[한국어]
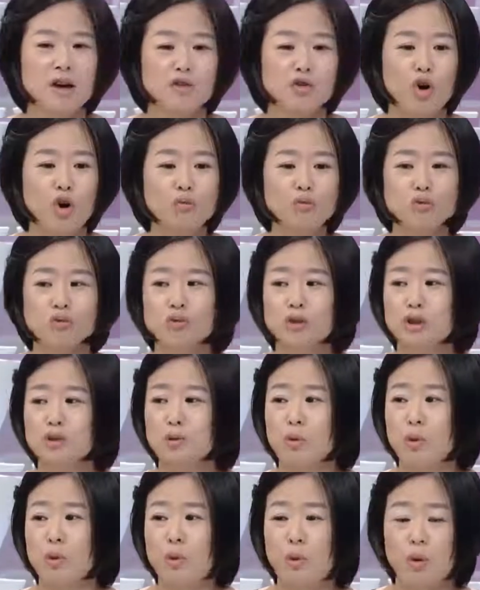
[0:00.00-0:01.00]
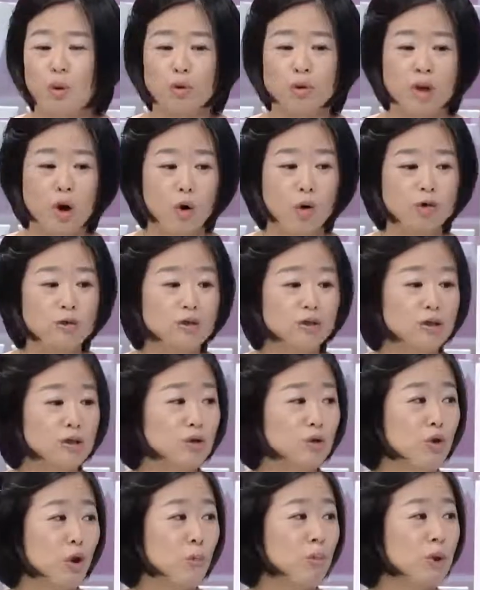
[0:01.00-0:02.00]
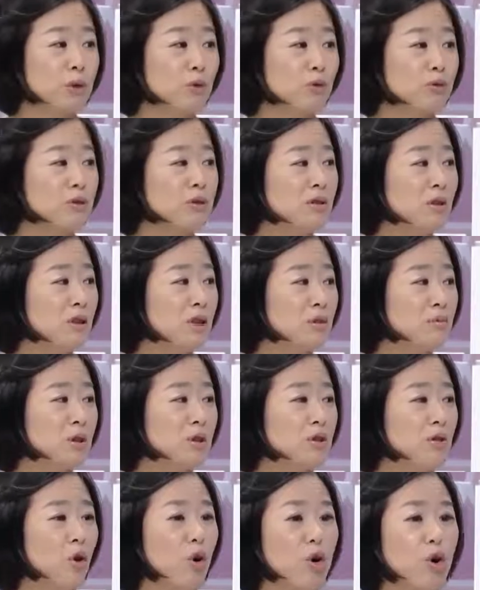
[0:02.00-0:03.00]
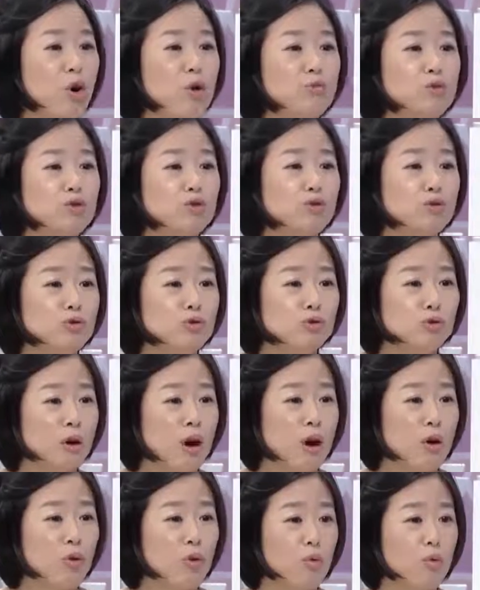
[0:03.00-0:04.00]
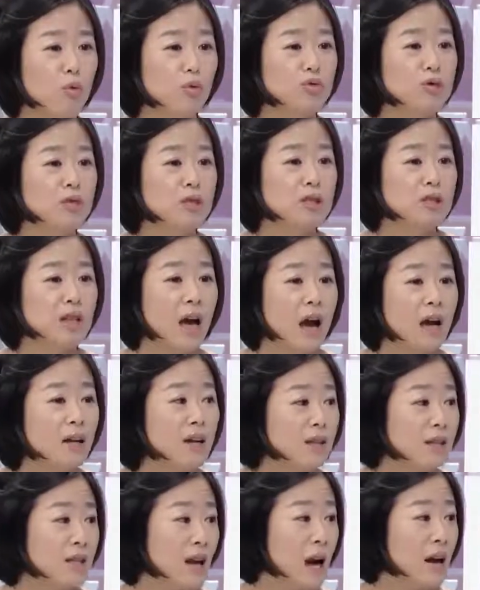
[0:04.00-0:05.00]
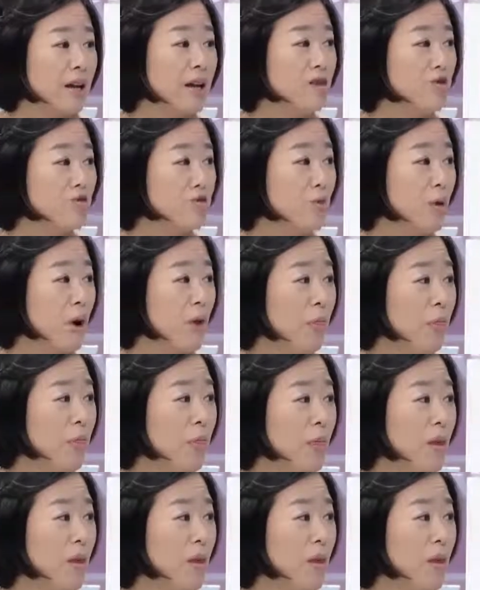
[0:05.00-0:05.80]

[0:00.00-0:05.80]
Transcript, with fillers: 너무 우리도 이렇게 어른들도 옆에서 어떤 사람이 너무 유능하고 뭐든지 다 잘해주면